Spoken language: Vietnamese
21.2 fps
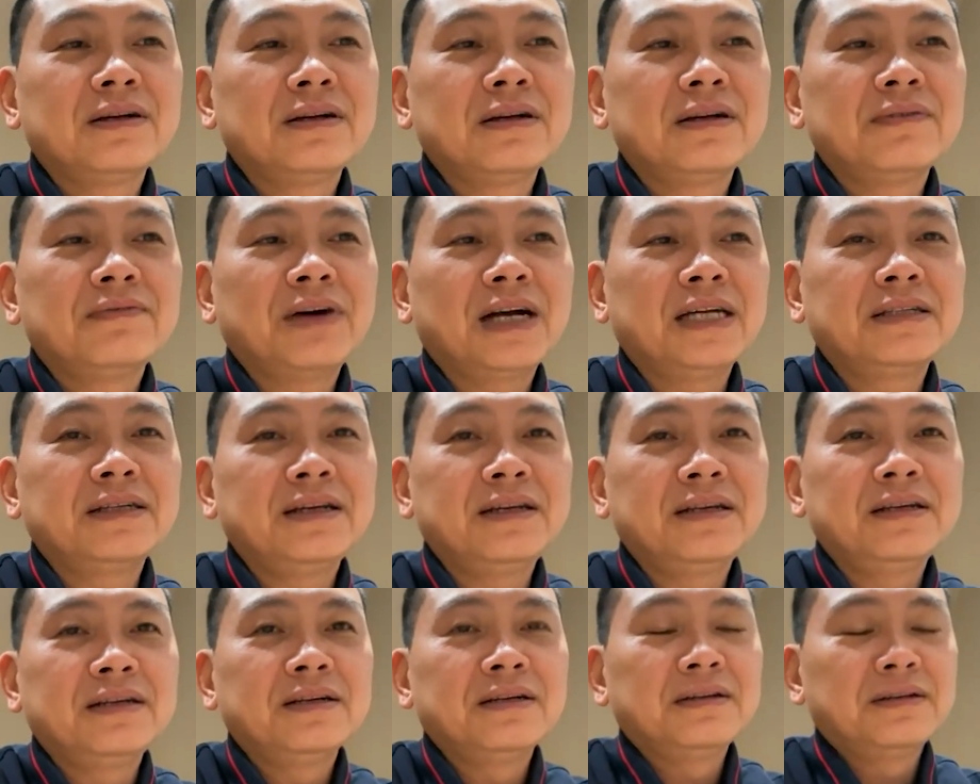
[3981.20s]
Vậy
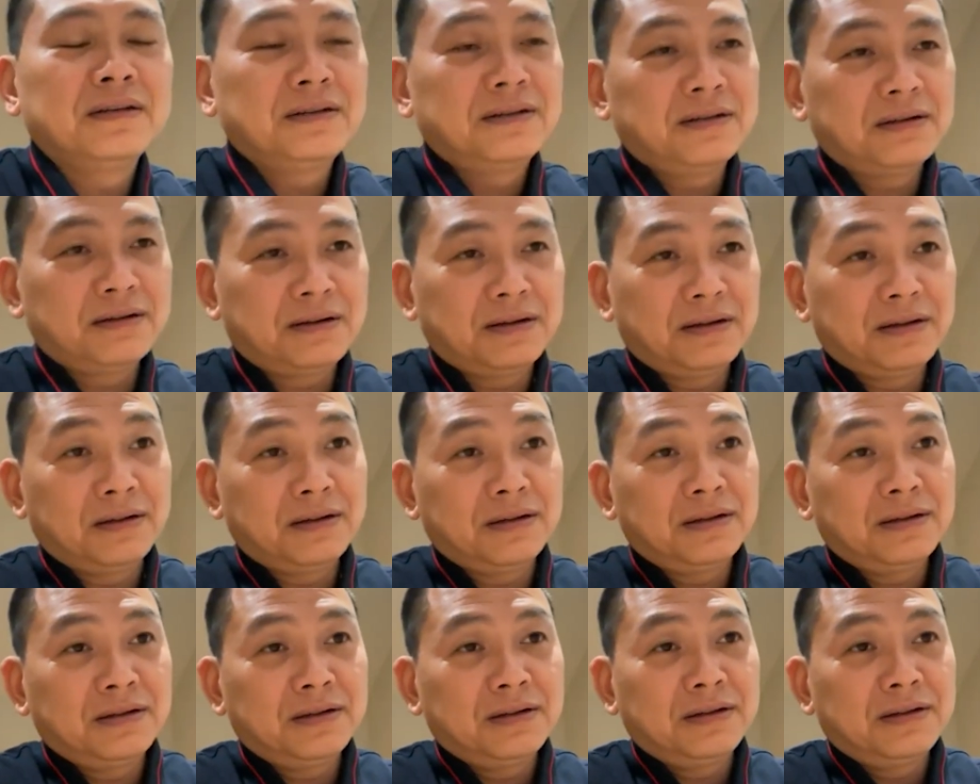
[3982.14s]
thì
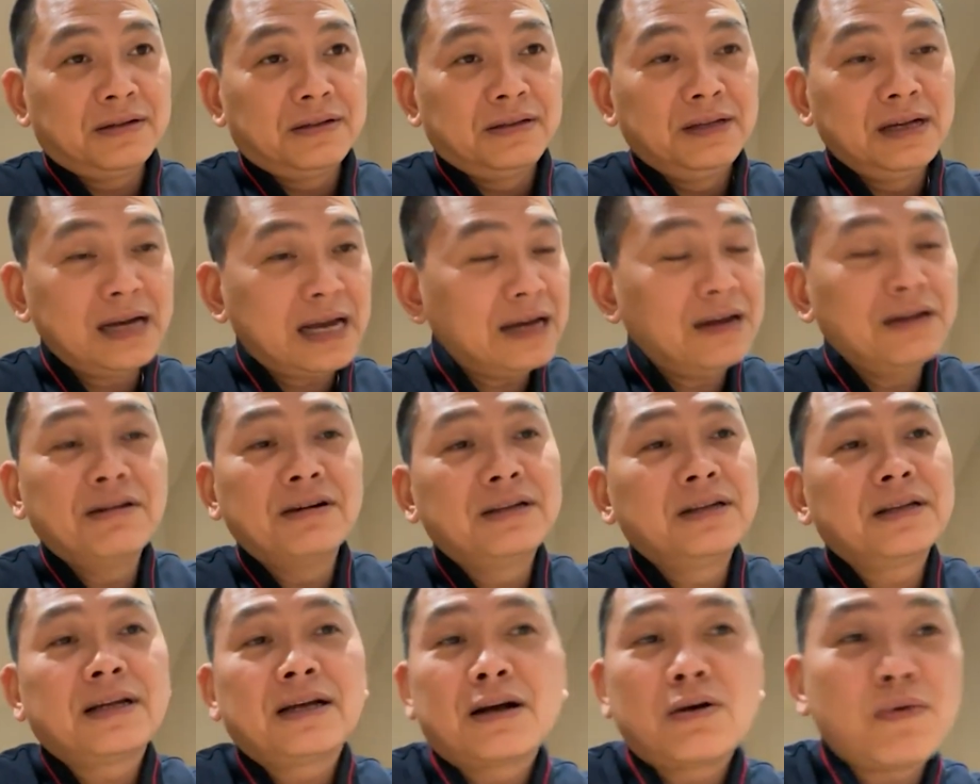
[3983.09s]
những cái người như
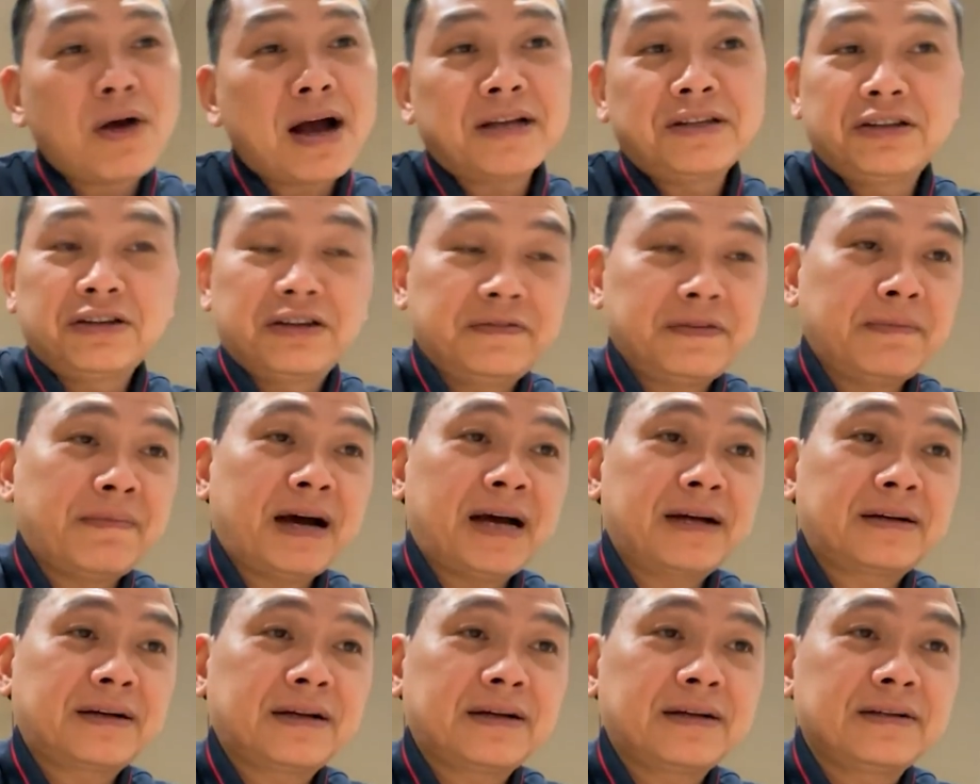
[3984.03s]
thế không ai chơi với bạn
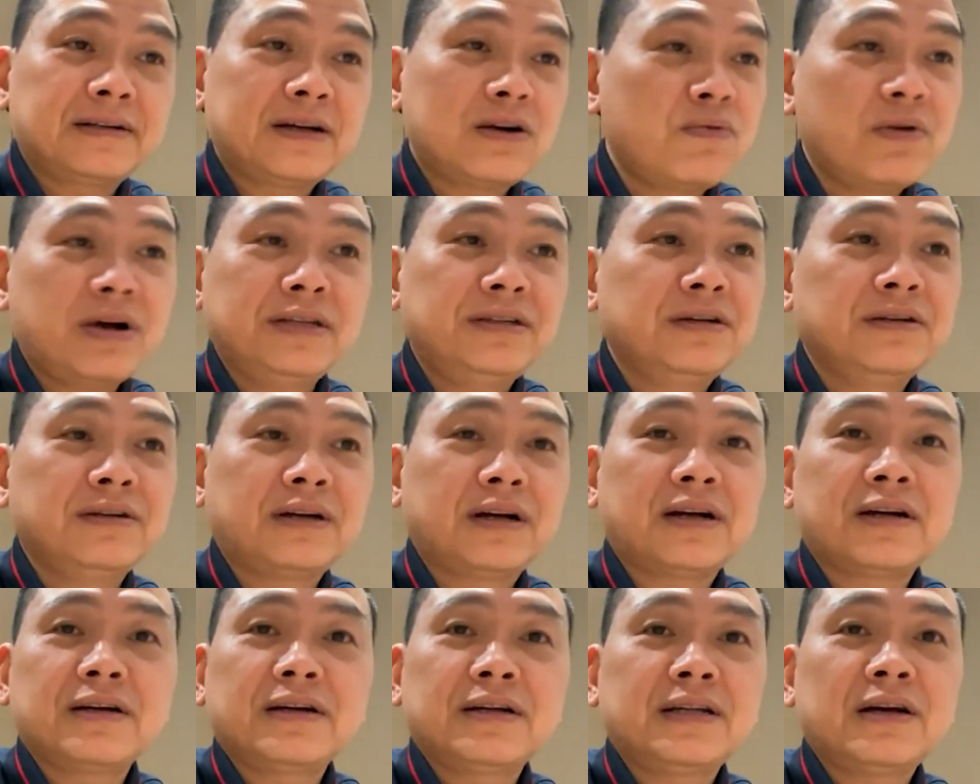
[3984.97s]
cả, không ai chơi cả,
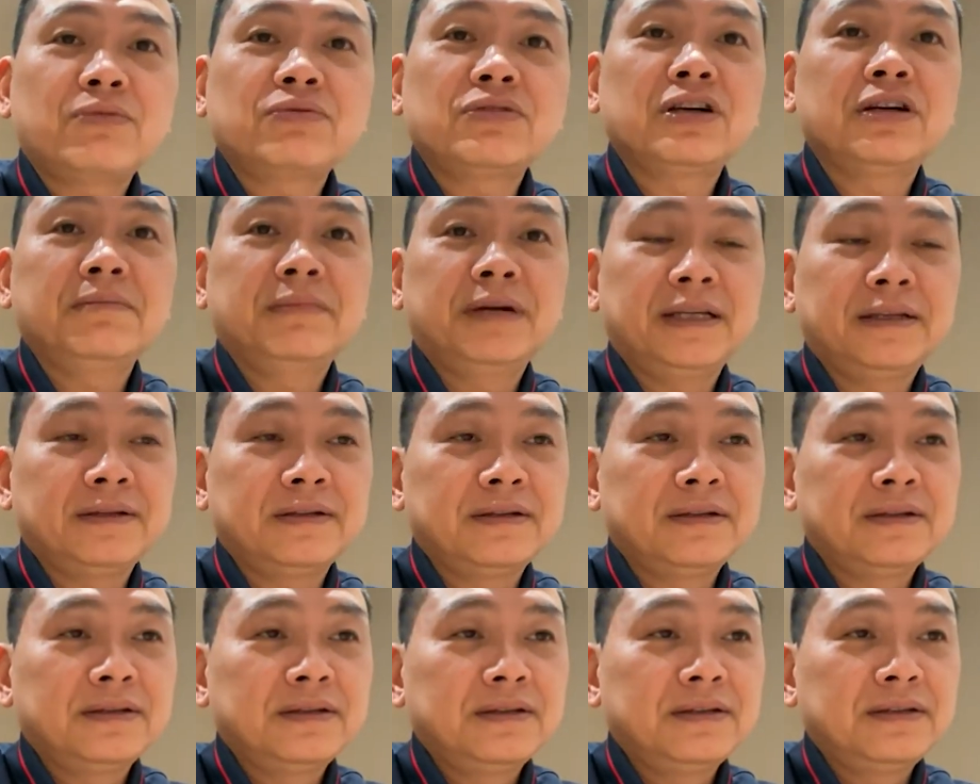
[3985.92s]
người ta không chơi mình.
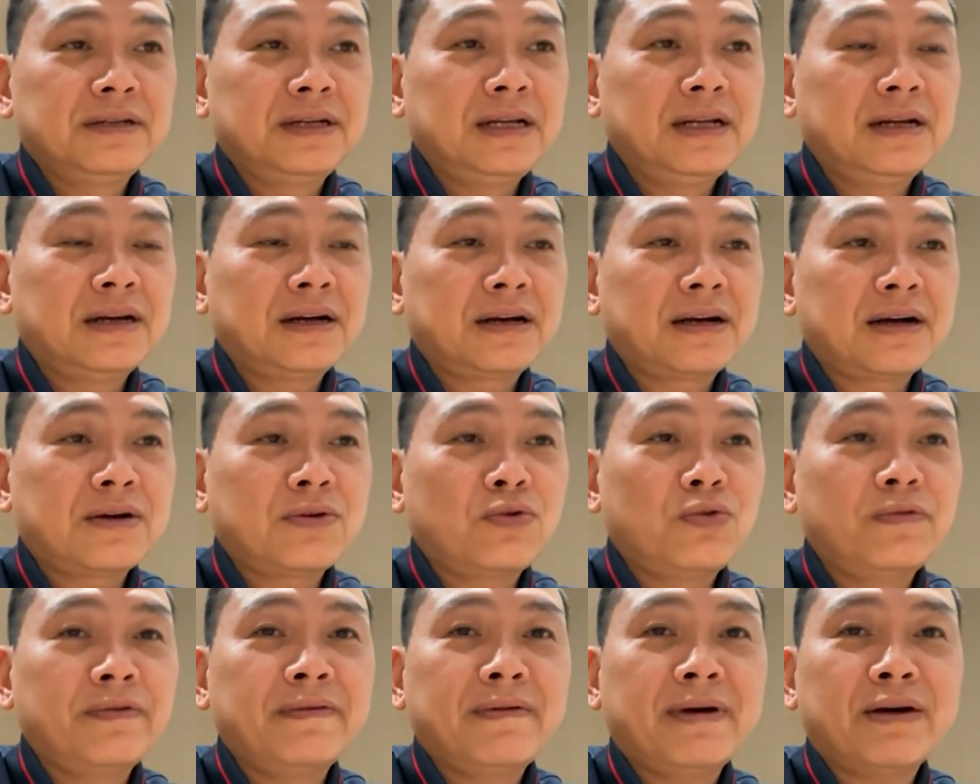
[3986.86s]
Cho nên là các cụ
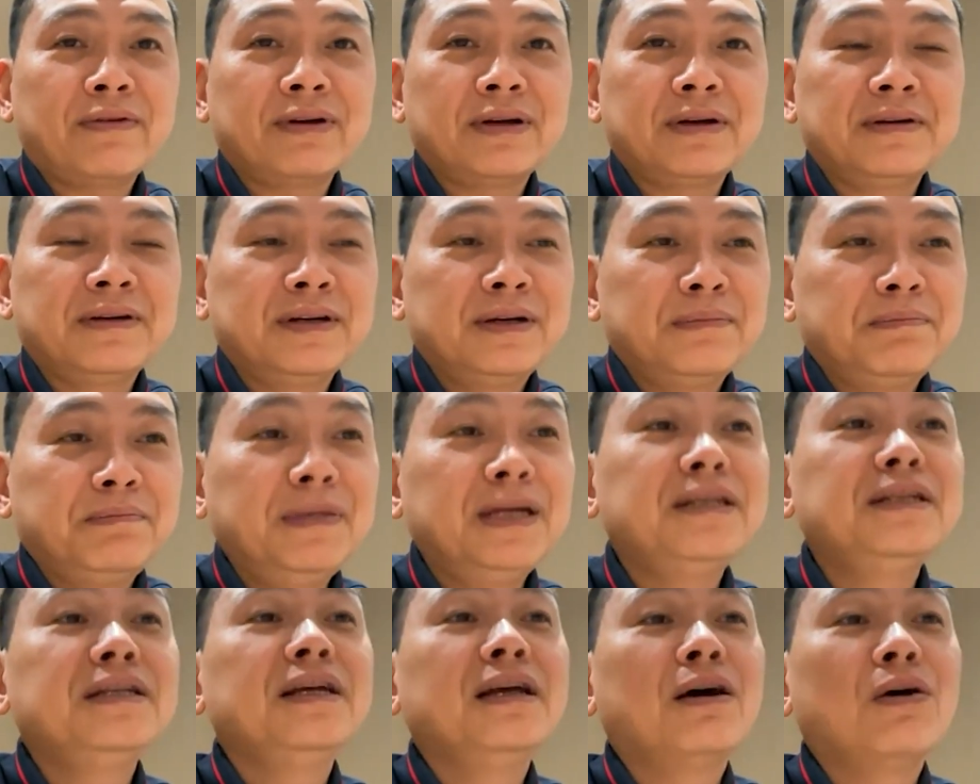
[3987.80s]
với bảo là biết
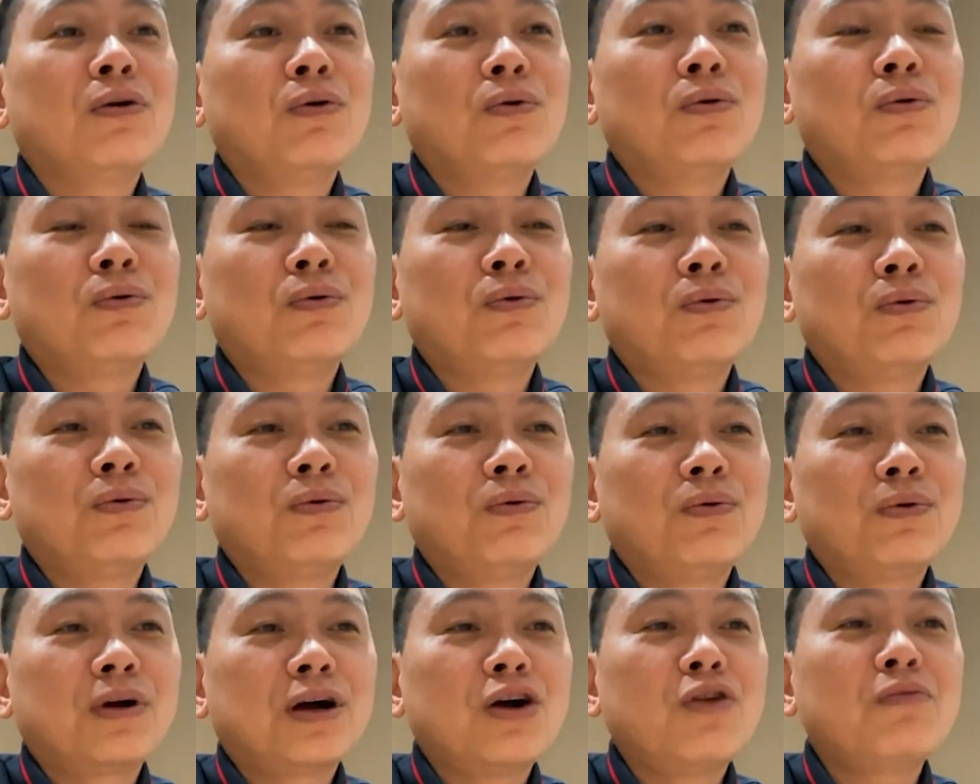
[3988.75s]
nhiều
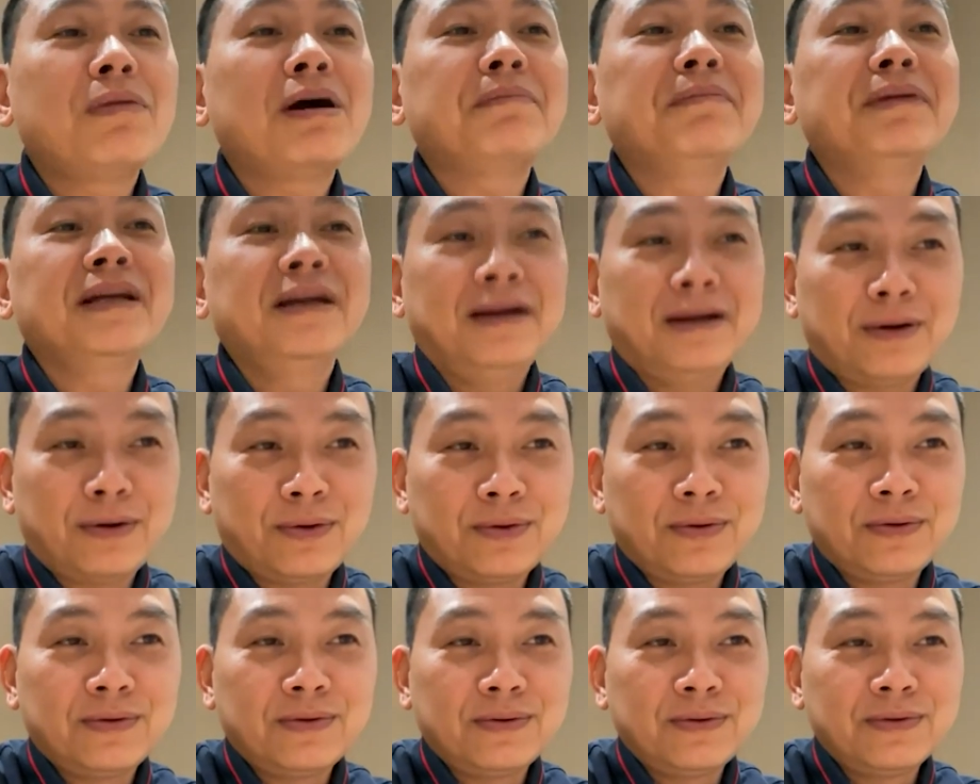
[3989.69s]
không bằng biết điều,
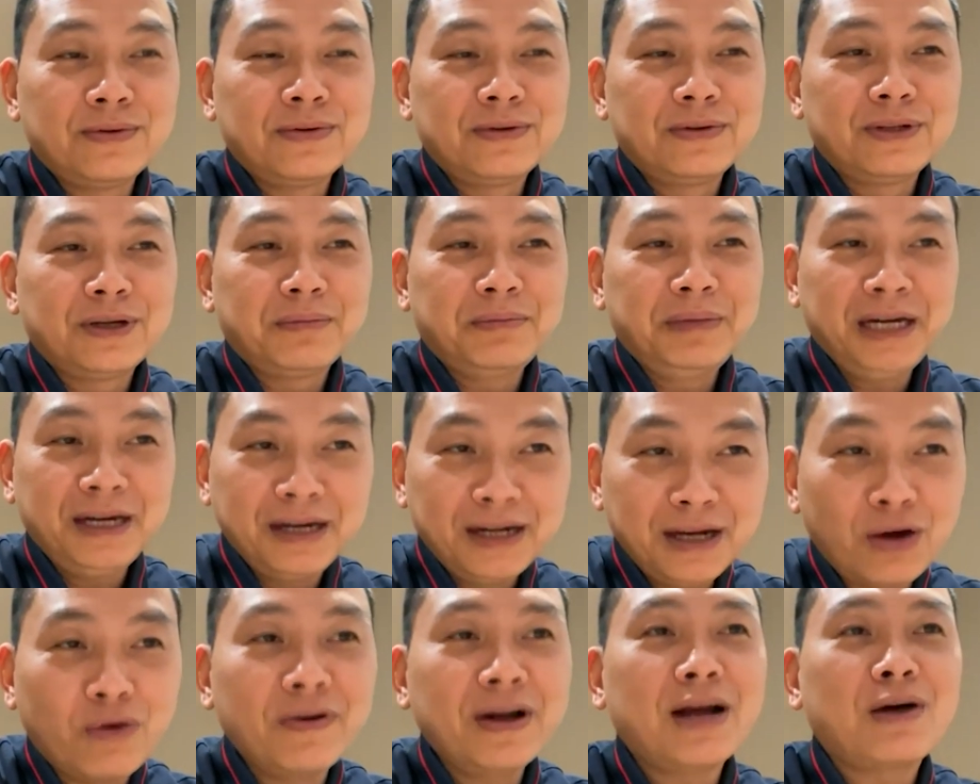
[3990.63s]
biết
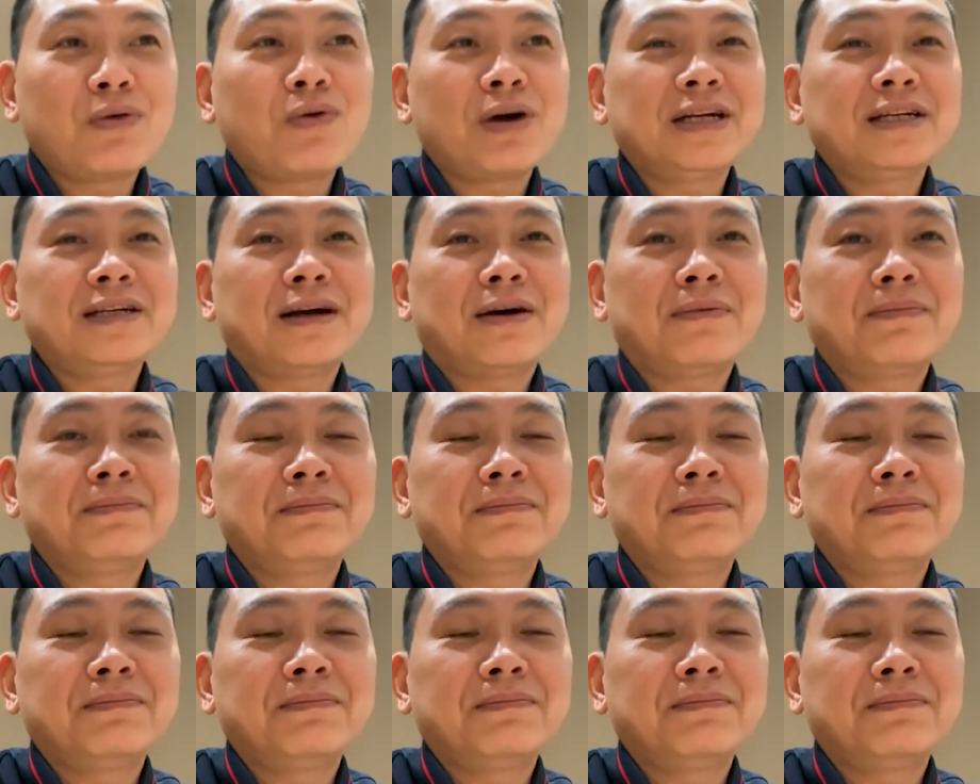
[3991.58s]
điều mới là quan trọng.